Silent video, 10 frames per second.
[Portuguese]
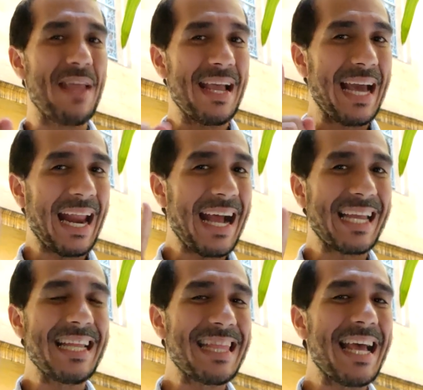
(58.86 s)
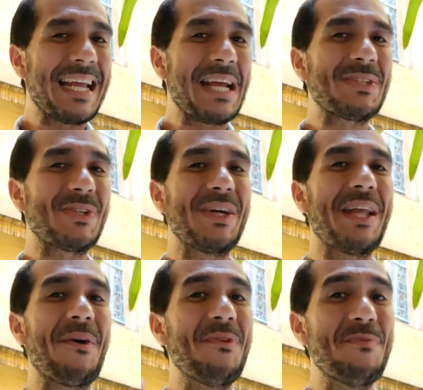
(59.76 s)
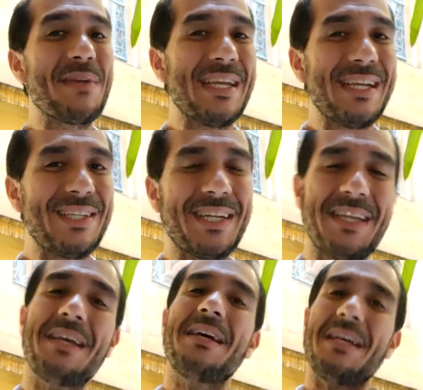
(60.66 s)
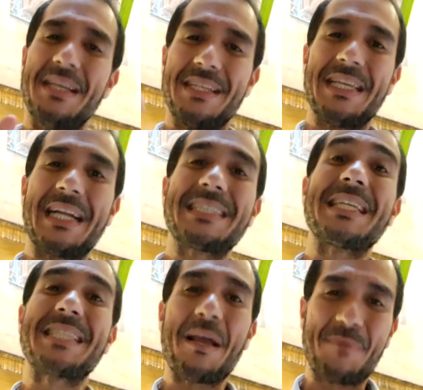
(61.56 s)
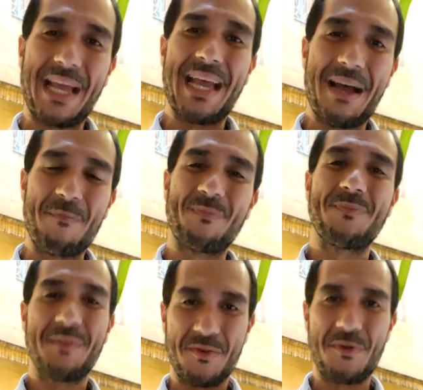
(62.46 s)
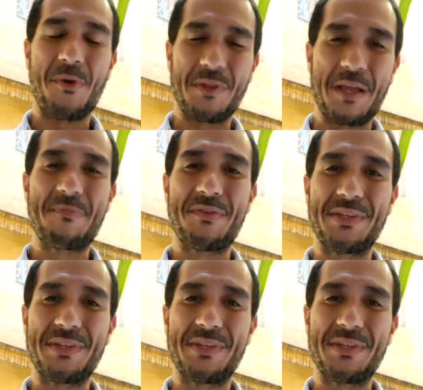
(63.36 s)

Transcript: tem craque internacional no bid, hein? Será que você sabe quem é? Eu vou contar para